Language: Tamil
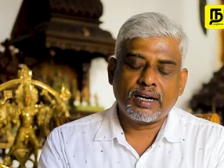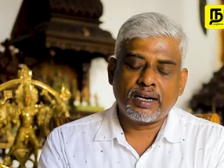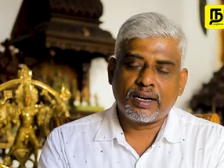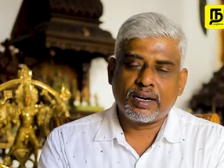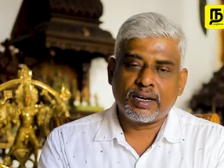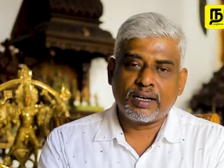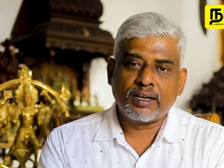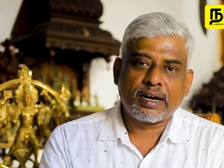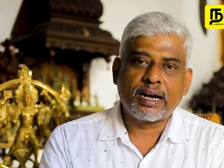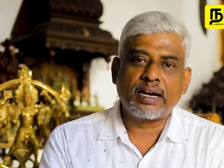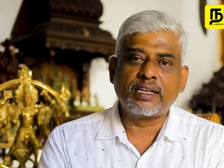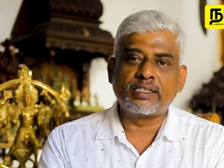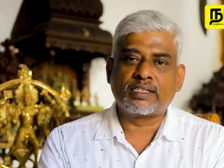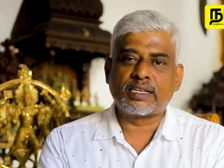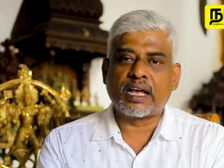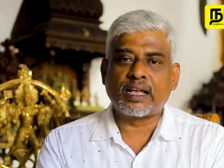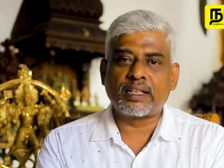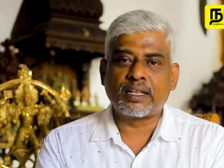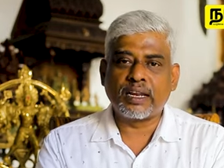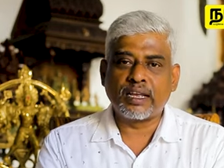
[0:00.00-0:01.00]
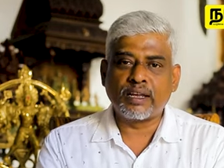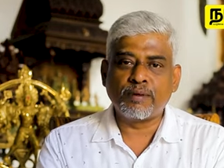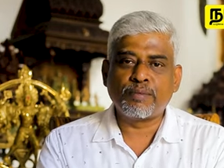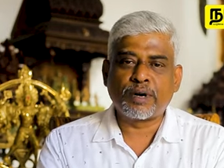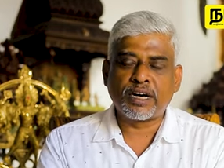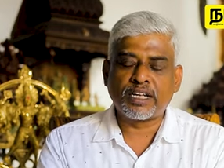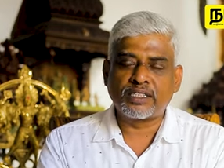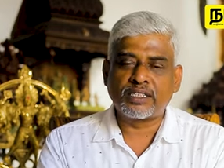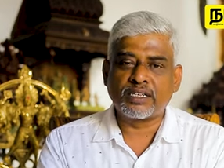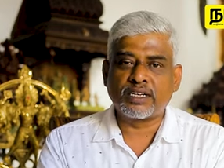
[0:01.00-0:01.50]
என்று ரெண்டு சாதனையும்
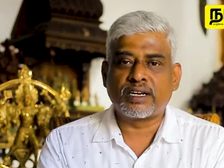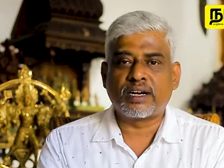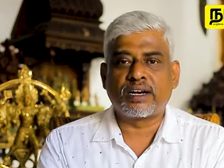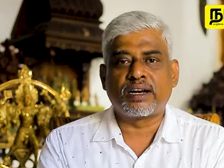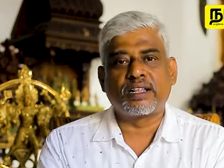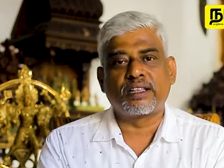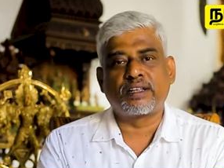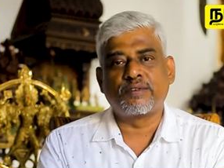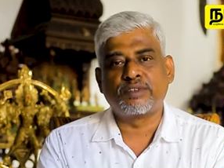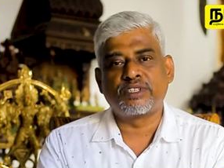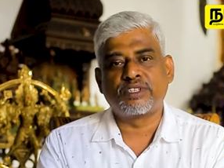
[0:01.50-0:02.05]
படைச்சிருக்கிறேன் அந்த